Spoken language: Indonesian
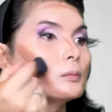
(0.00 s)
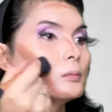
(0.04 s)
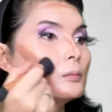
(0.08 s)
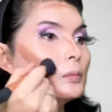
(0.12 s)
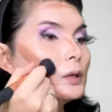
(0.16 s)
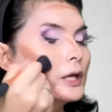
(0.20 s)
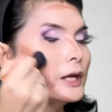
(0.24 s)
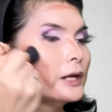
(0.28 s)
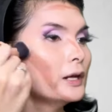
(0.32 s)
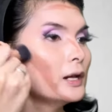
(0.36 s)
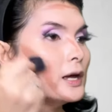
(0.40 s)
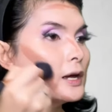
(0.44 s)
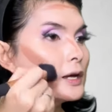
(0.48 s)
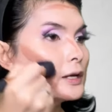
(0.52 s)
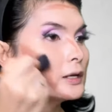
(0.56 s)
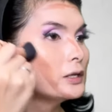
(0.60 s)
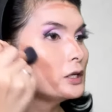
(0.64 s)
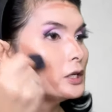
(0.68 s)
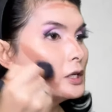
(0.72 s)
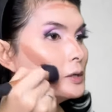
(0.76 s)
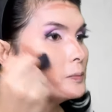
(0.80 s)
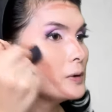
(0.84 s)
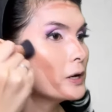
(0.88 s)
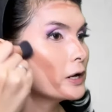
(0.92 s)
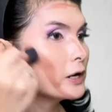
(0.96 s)
blend
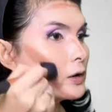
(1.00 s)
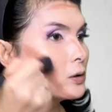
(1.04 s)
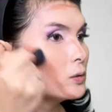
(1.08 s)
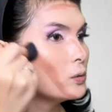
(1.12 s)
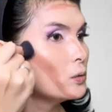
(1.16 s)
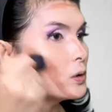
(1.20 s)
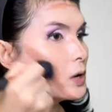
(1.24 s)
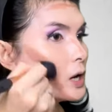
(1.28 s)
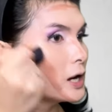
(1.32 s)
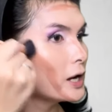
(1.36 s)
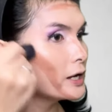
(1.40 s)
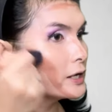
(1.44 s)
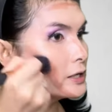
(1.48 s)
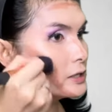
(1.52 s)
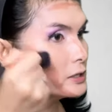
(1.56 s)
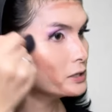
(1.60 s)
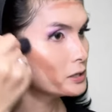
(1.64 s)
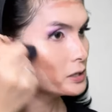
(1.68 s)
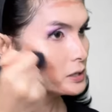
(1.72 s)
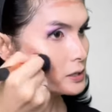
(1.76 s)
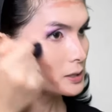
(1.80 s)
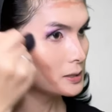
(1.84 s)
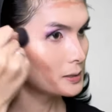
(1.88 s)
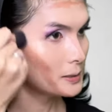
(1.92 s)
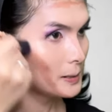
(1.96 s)
lagi pakai
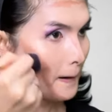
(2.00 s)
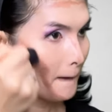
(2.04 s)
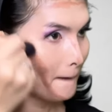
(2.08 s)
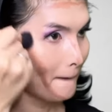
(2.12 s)
kuas